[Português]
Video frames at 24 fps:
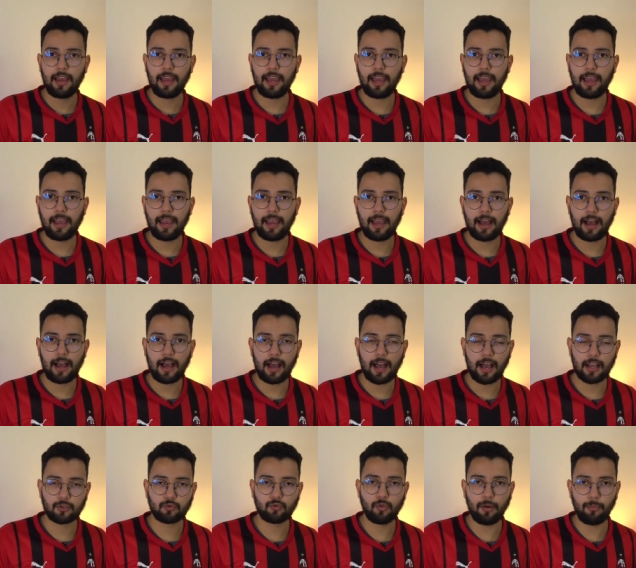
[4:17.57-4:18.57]
é,
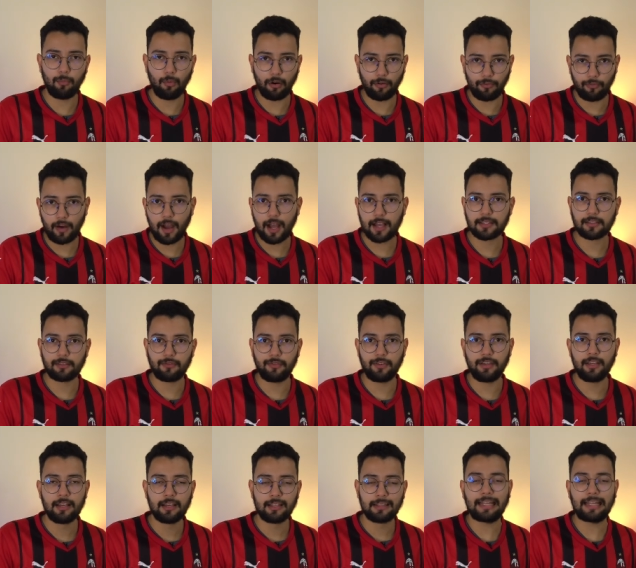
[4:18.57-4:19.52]
a sua boa fase, enfim,